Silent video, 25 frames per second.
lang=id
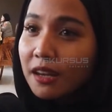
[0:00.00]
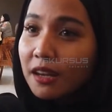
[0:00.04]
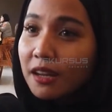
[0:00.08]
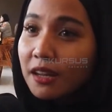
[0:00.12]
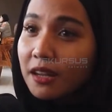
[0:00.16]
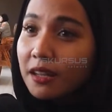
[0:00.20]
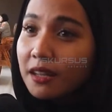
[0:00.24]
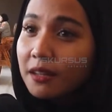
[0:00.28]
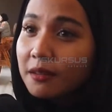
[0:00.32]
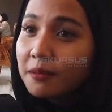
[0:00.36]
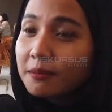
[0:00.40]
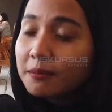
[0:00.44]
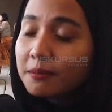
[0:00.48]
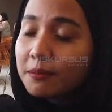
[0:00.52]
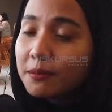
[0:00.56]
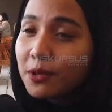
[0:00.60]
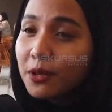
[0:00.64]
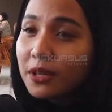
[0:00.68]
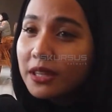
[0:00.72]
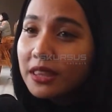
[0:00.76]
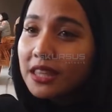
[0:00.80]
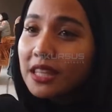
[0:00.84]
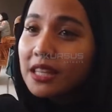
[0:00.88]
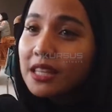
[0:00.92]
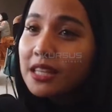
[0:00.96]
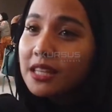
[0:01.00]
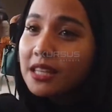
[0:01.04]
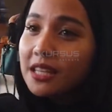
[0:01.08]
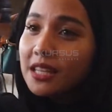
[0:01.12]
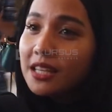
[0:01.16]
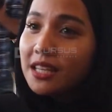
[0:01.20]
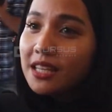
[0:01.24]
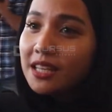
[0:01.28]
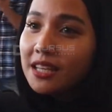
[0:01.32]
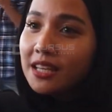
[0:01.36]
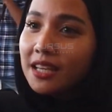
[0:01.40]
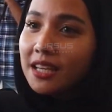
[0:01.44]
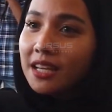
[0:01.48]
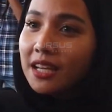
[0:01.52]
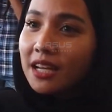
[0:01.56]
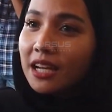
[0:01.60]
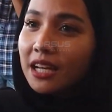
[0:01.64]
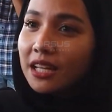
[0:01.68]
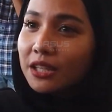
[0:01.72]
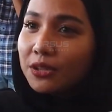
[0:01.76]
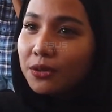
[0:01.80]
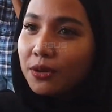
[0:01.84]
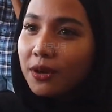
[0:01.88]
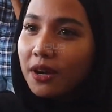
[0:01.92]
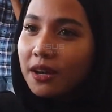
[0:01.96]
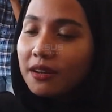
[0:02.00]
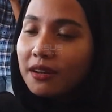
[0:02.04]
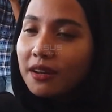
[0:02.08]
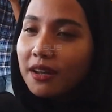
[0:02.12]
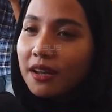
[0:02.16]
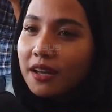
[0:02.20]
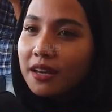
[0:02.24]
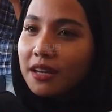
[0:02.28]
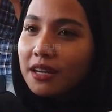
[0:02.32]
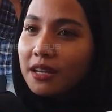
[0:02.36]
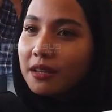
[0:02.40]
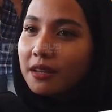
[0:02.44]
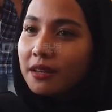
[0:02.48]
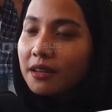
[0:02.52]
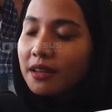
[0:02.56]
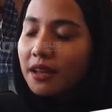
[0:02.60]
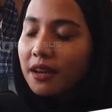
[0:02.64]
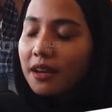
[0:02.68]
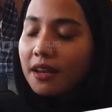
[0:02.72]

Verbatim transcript: dari Gunung Ketinggi. Kalau ada di